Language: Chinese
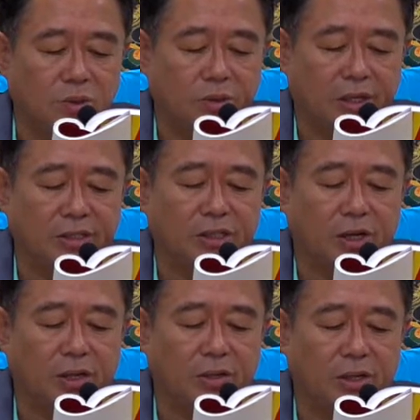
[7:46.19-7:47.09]
鹊
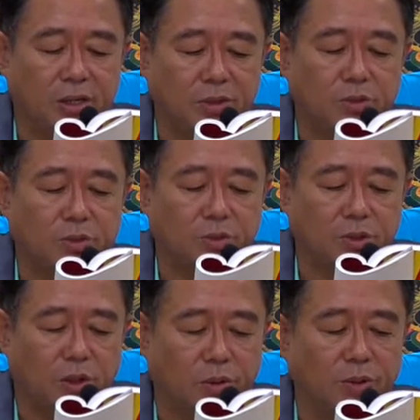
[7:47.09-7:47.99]
桥而入
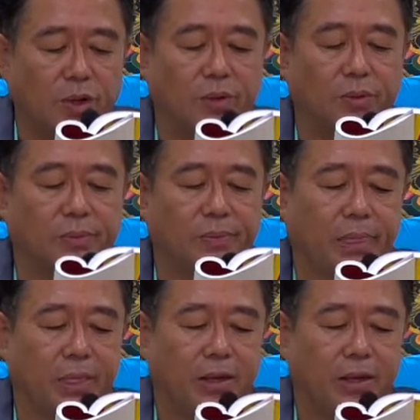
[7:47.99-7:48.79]
重楼。